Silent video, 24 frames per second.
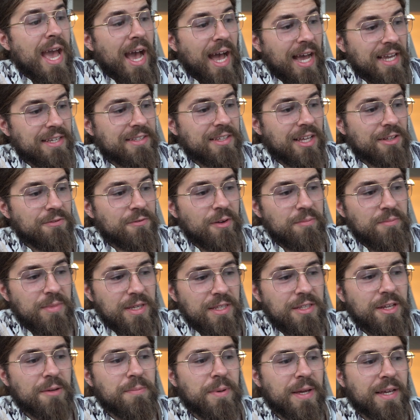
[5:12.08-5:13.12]
Reicht ein
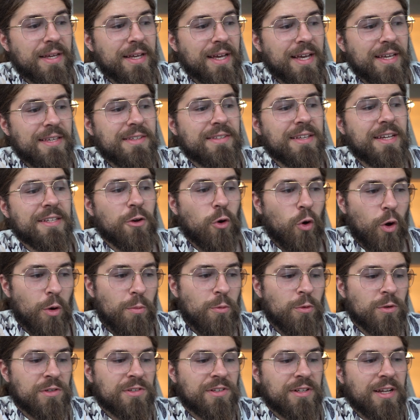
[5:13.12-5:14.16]
Vermieter bei Gericht eine
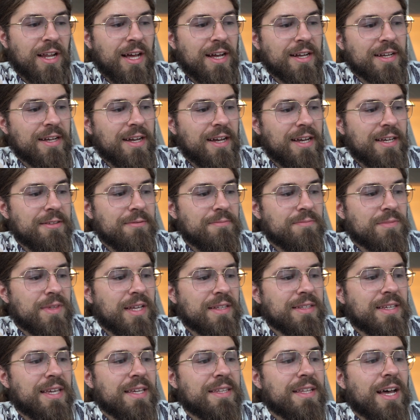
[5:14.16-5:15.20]
Räumungsklage ein,
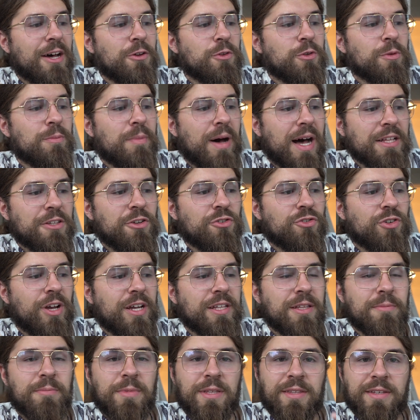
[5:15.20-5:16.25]
dann geht automatisch
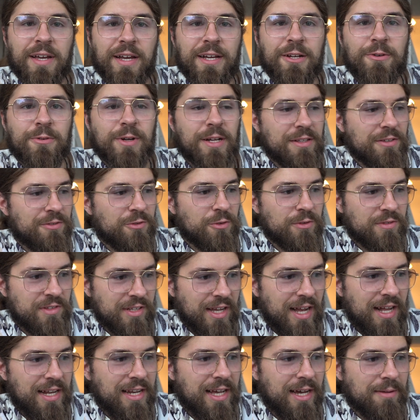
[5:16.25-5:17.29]
eine Mitteilung an das
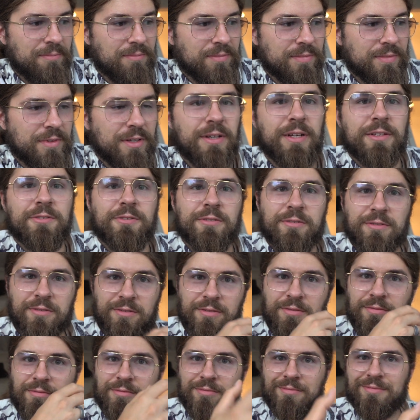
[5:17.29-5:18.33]
Sozialamt. Ne? Also
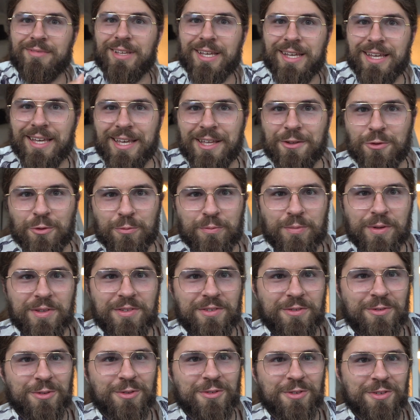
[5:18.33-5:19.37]
das, du
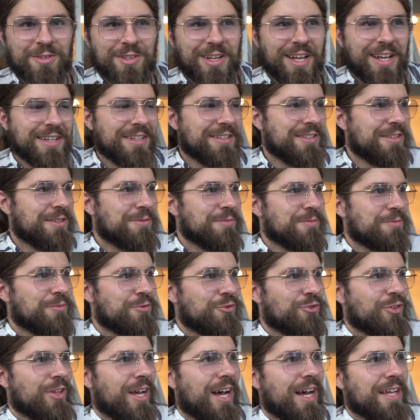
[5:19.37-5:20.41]
bist sozusagen in diesem
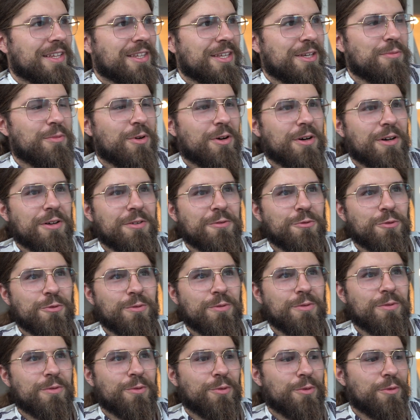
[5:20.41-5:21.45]
Staat immer
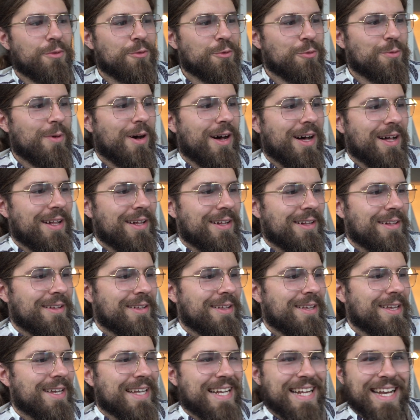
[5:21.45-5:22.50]
und
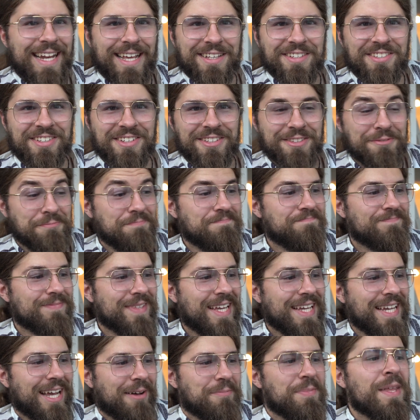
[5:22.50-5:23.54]
überall gläsern.
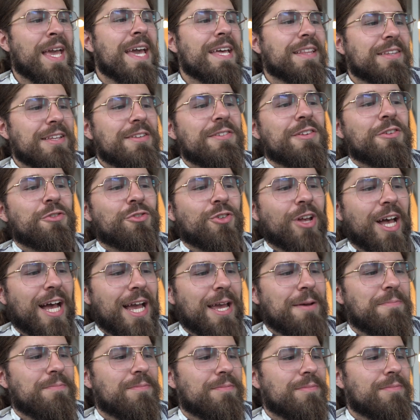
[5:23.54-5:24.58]
Naja, dieses
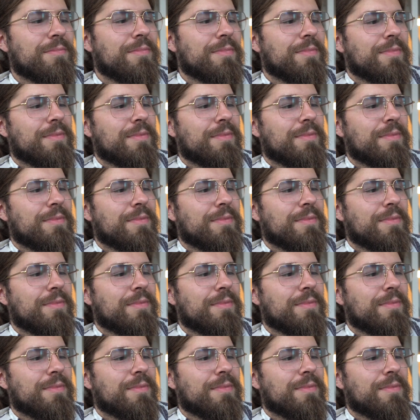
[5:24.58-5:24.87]
Schreiben,